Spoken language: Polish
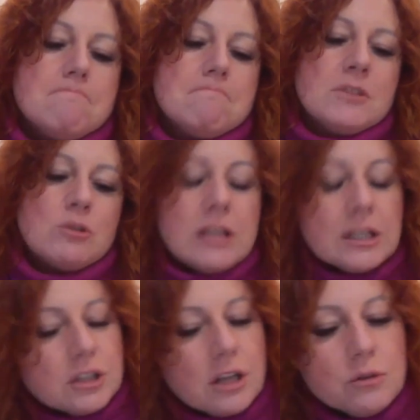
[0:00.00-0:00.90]

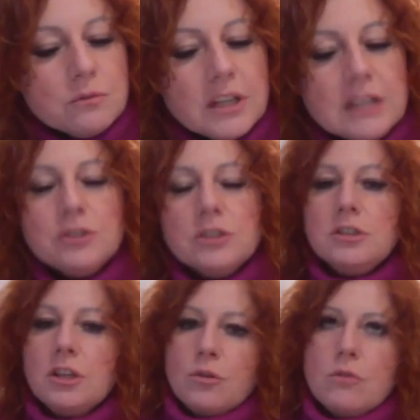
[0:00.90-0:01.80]
składa się na nią wiele
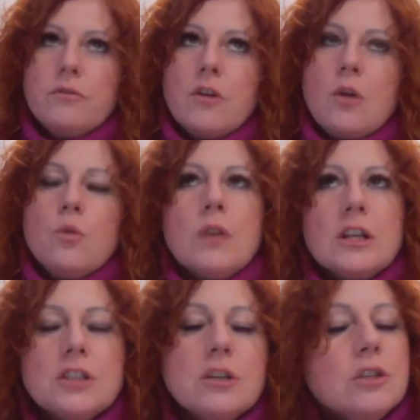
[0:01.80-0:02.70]
czynników. U
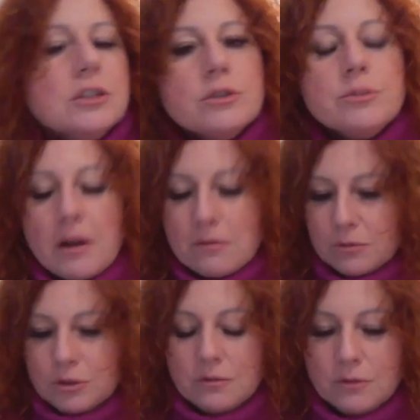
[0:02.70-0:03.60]
każdego jest to
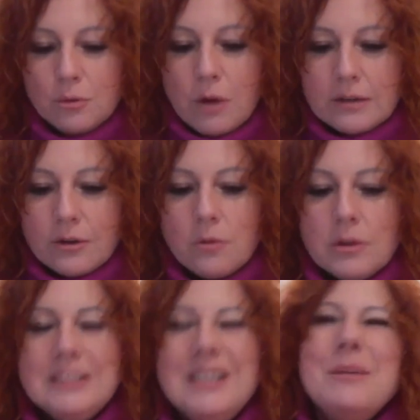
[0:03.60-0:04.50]
sprawą indywidualną.
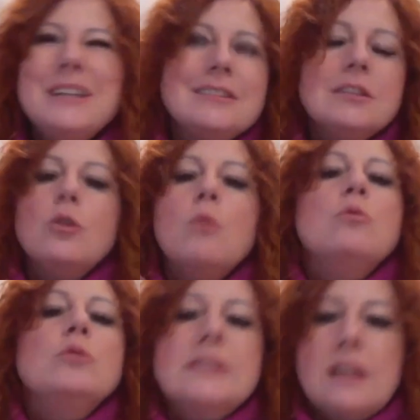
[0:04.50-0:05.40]
Nie ma jednego
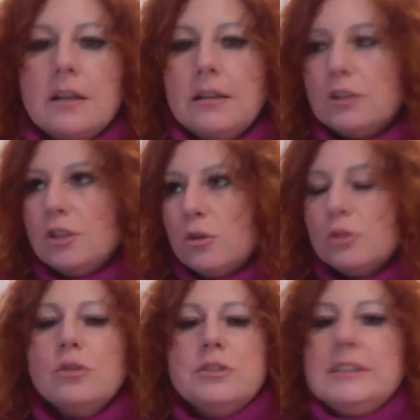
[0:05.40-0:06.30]
mustra, dlaczego
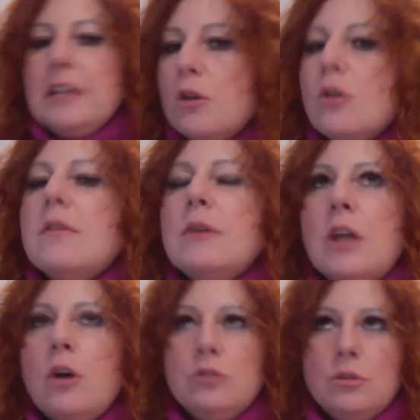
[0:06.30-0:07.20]
ktoś zachorował
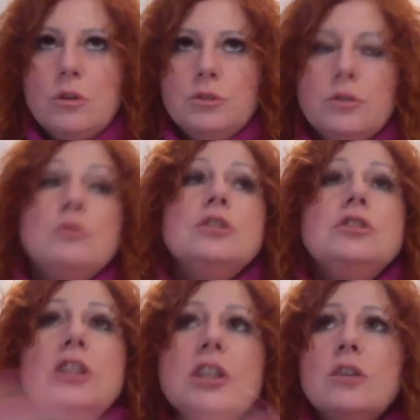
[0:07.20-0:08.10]
na otyłość. Są
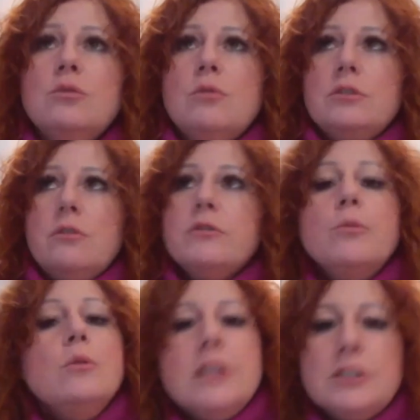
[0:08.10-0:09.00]
czynniki, które są
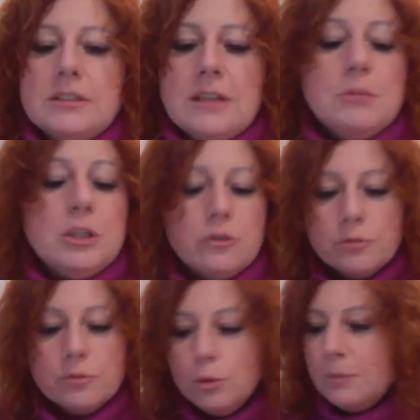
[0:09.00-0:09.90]
wspólne czasami, jest to
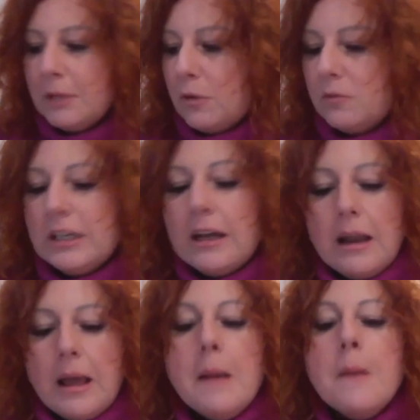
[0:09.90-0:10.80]
wspólny mianownik,
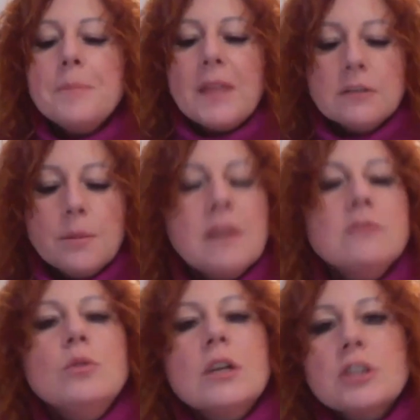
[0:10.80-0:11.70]
ale tak
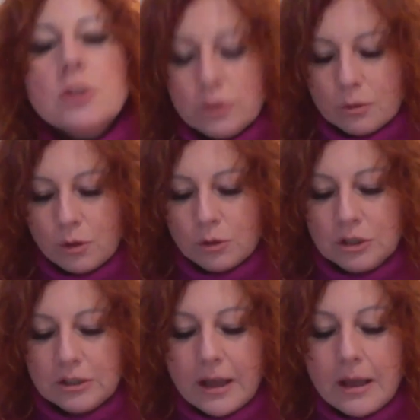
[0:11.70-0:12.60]
naprawdę u każdego są to
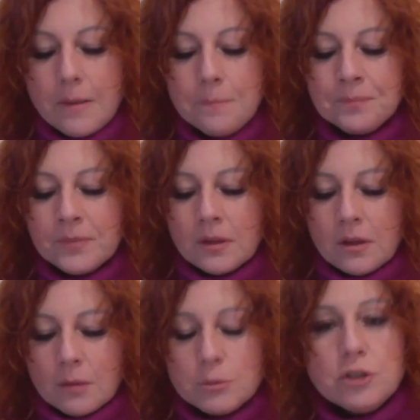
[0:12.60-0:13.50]
inne
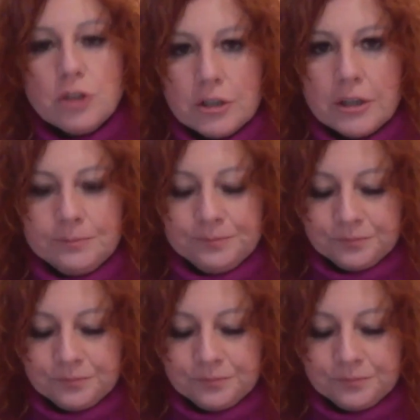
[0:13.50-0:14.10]
przyczyny.